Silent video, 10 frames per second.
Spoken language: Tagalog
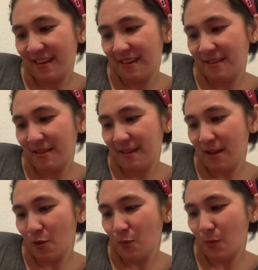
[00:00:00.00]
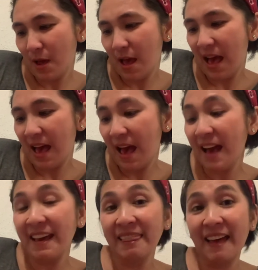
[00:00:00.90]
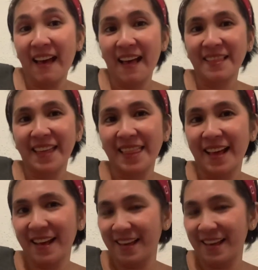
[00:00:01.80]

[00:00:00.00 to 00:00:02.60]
Ano, ano? agata ang tatak.